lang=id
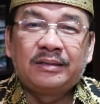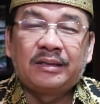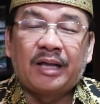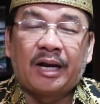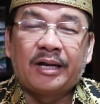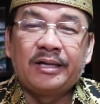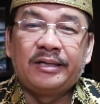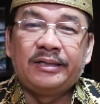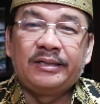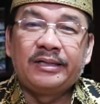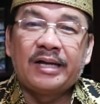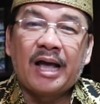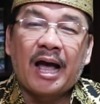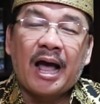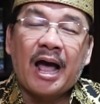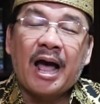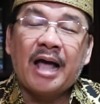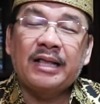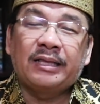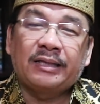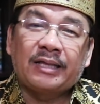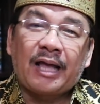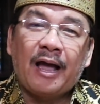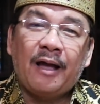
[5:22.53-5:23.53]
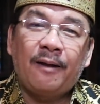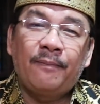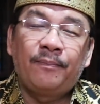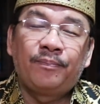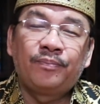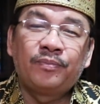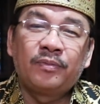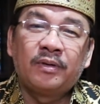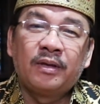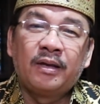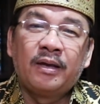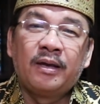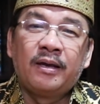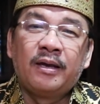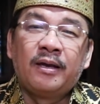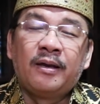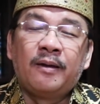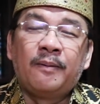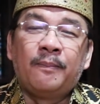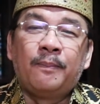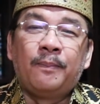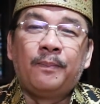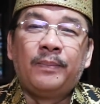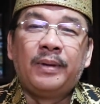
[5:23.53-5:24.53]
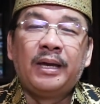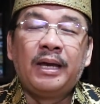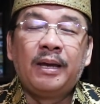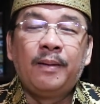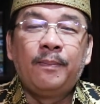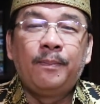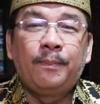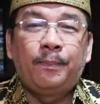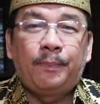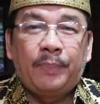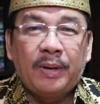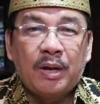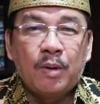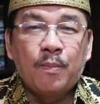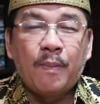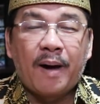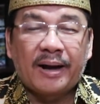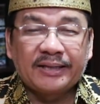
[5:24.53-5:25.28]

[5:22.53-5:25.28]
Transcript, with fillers: ternyata mimpi